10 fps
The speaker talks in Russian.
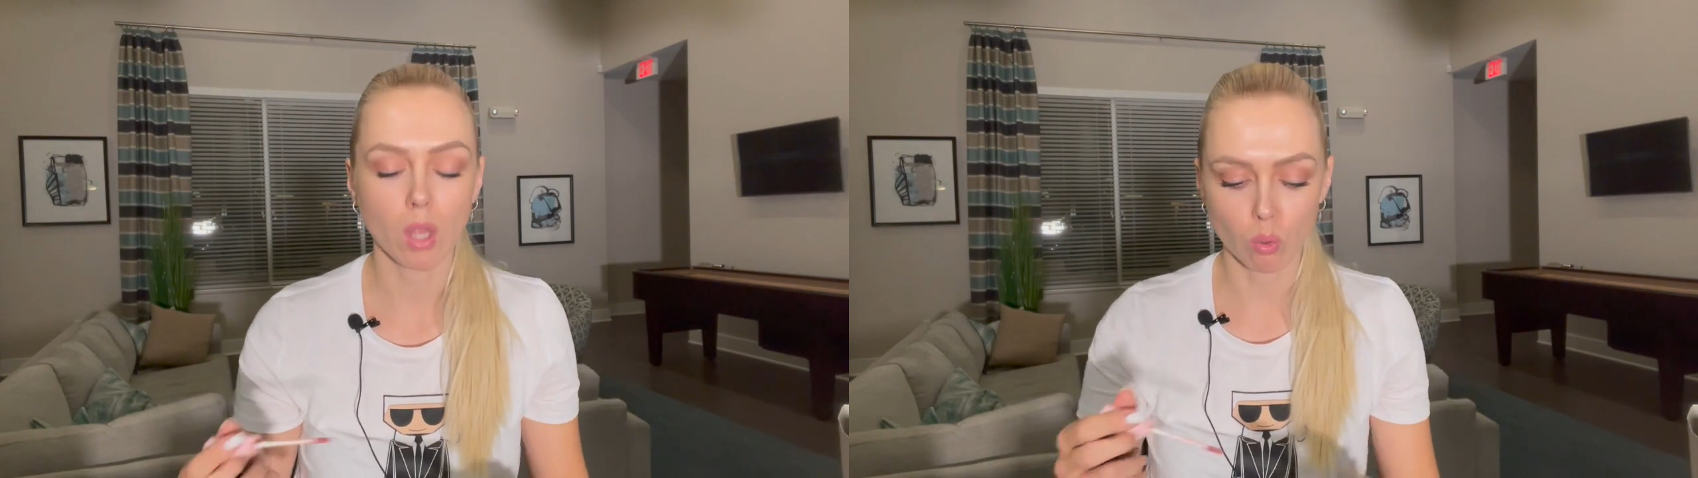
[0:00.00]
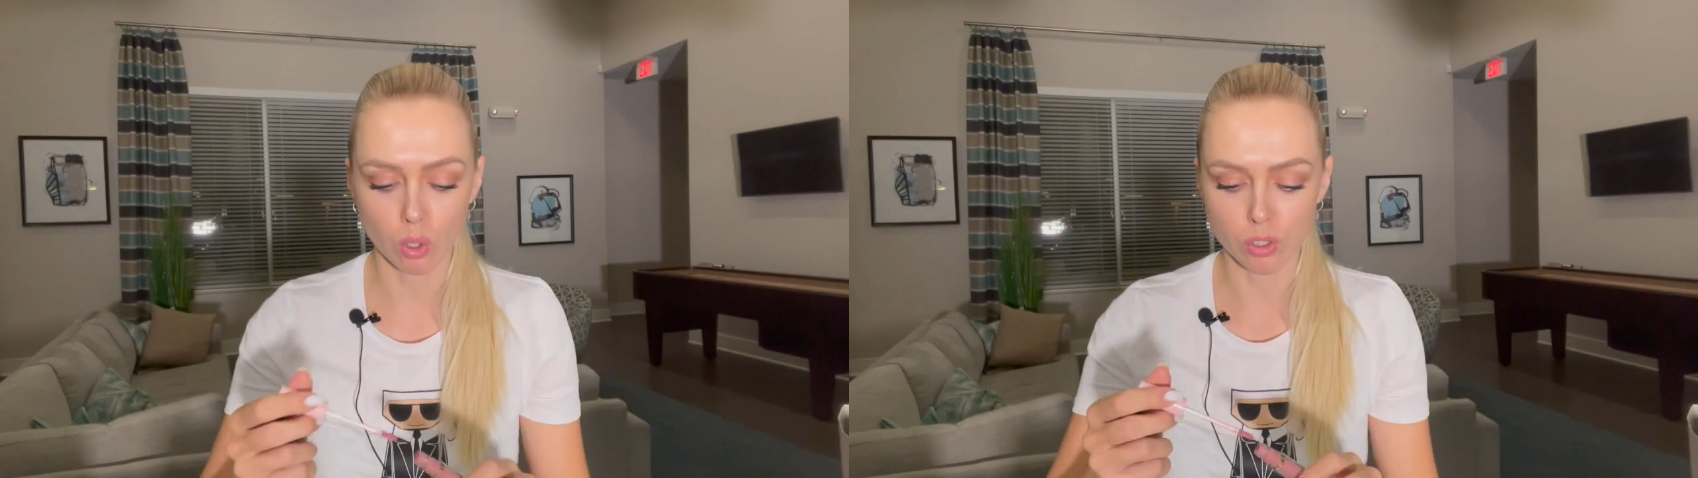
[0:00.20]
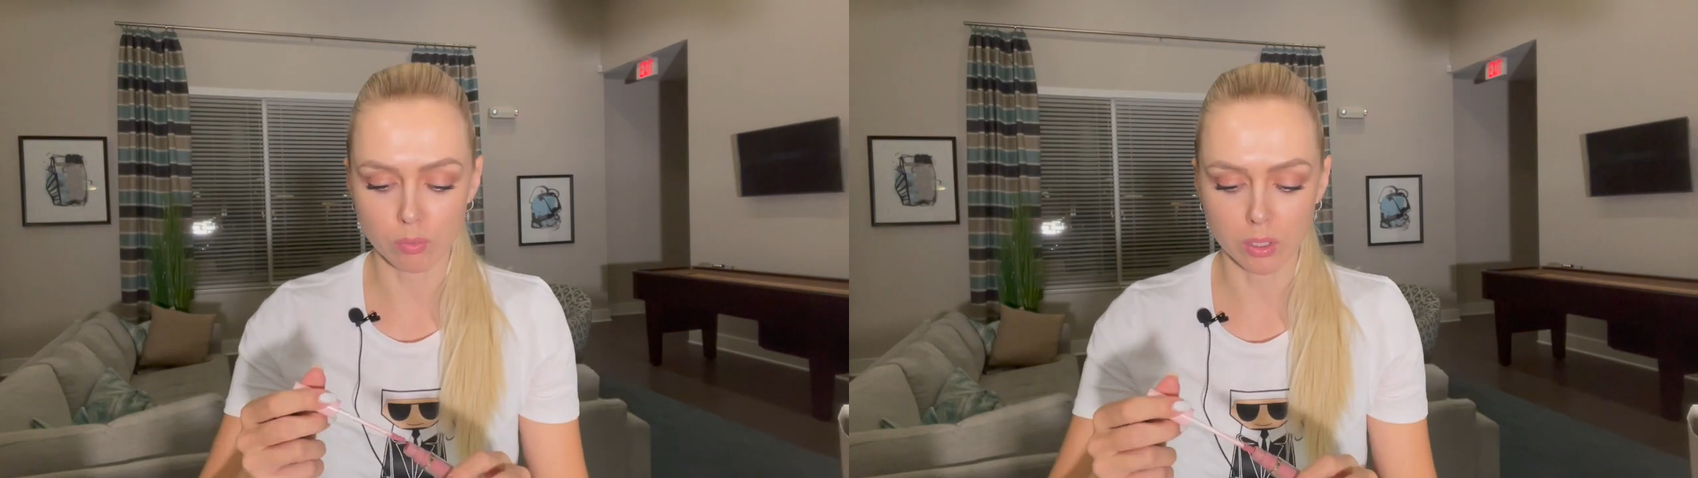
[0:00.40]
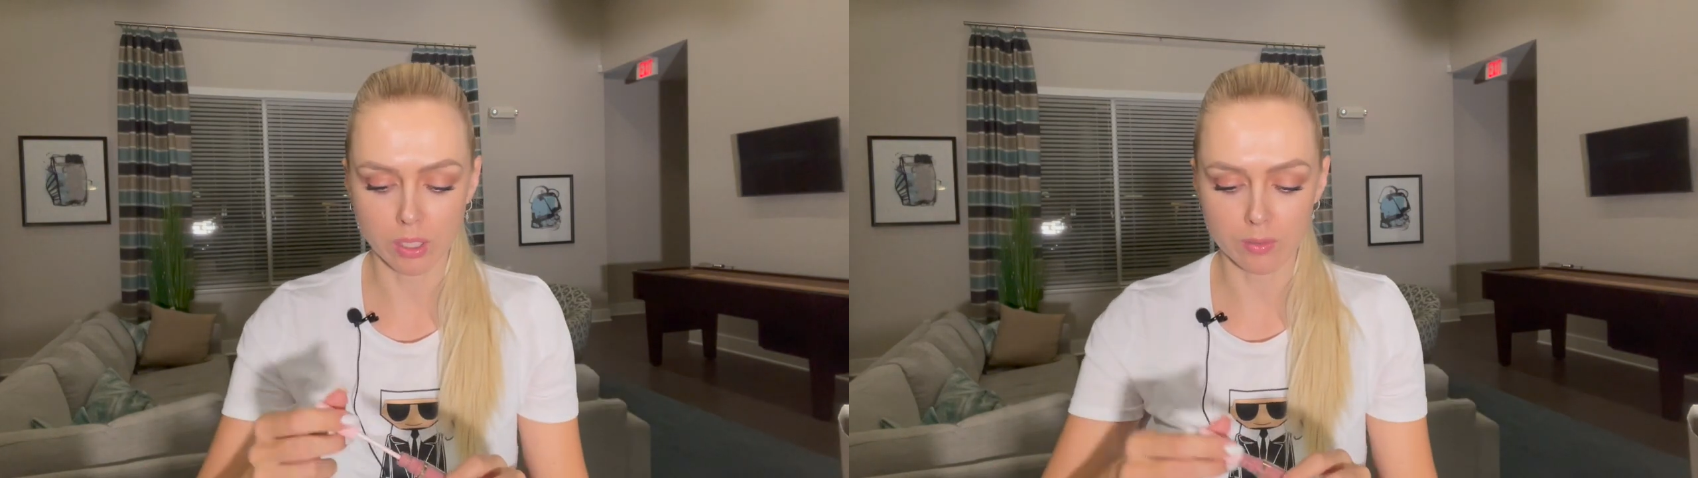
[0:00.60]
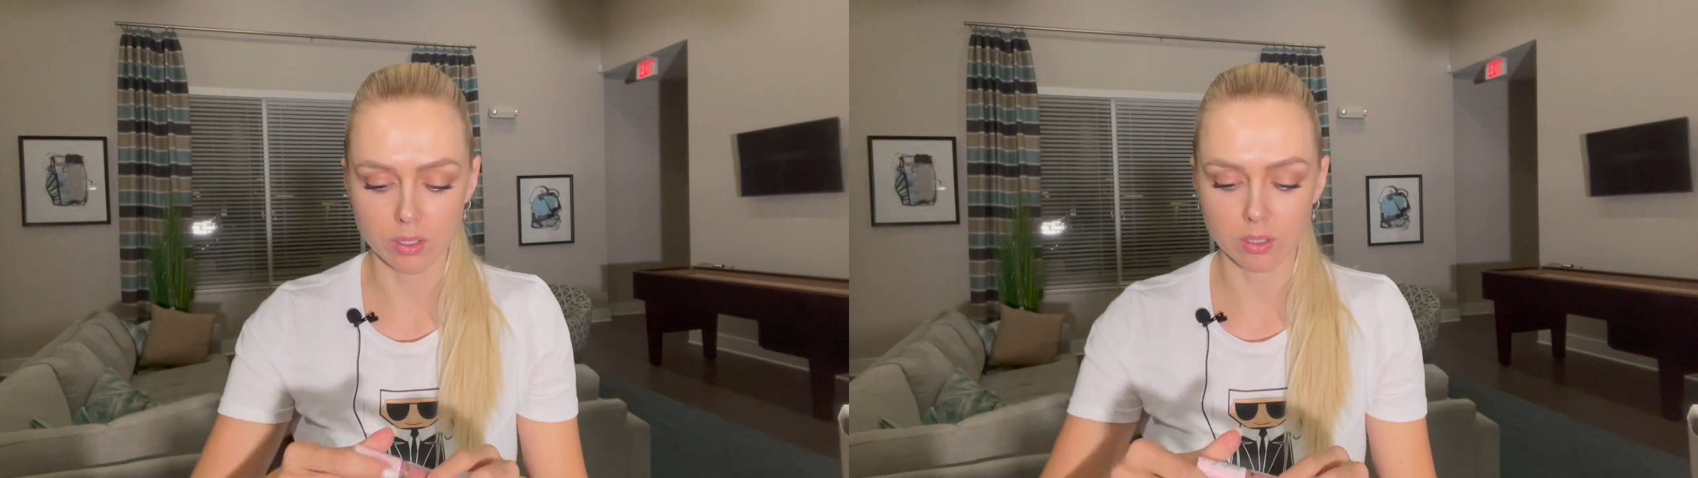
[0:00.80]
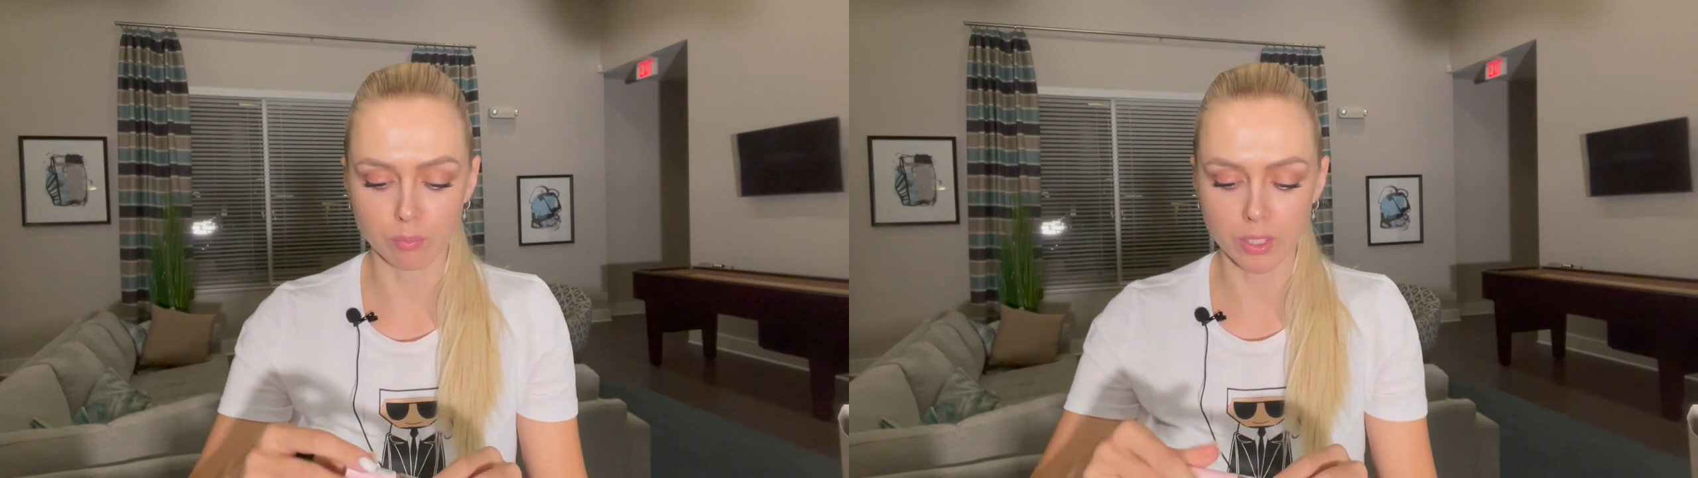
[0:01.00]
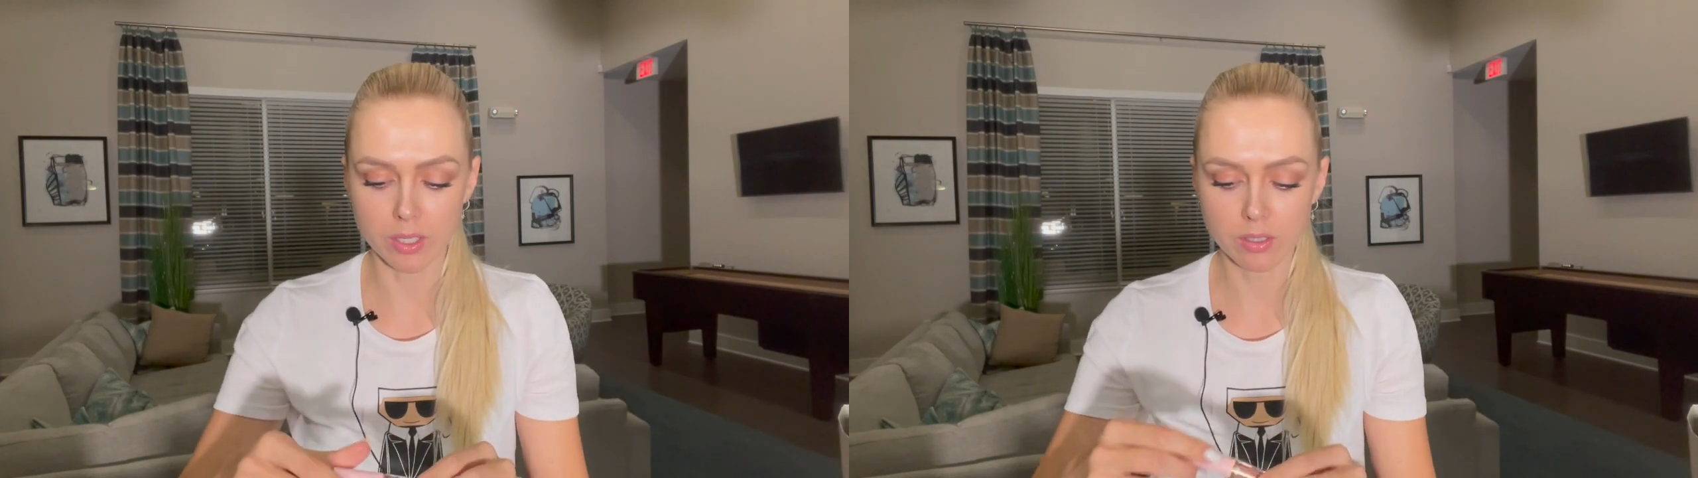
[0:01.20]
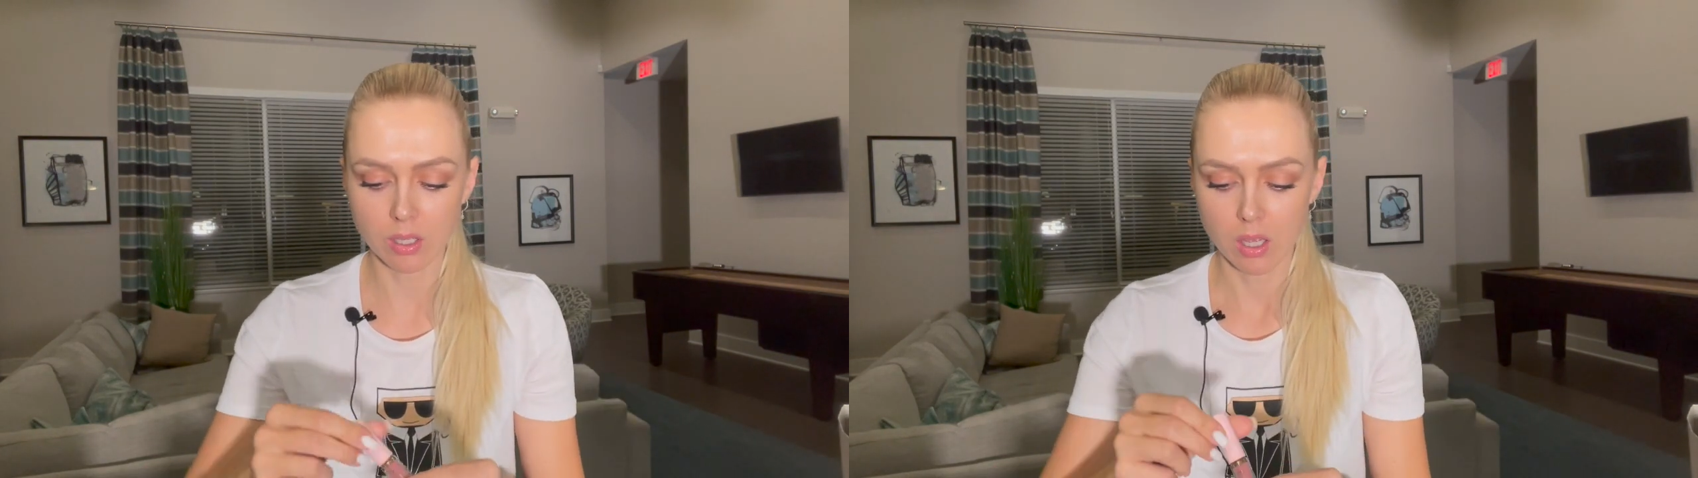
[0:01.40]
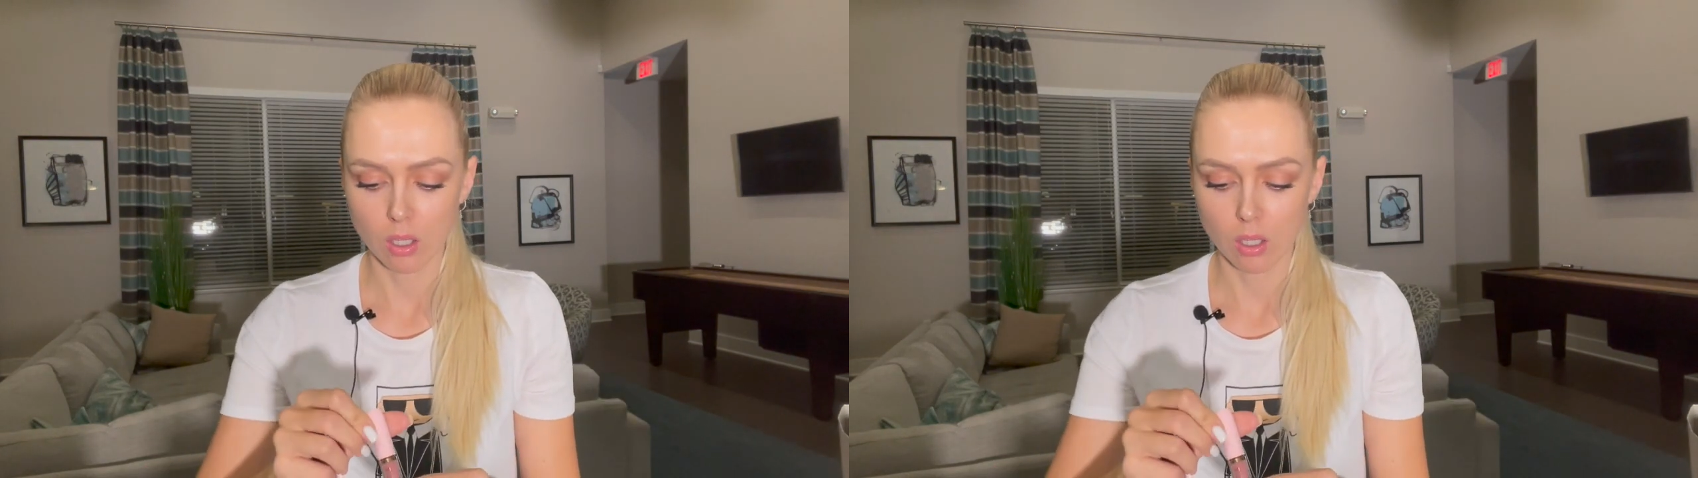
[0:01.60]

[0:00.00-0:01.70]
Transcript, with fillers: Очень мне нравится этот блеск.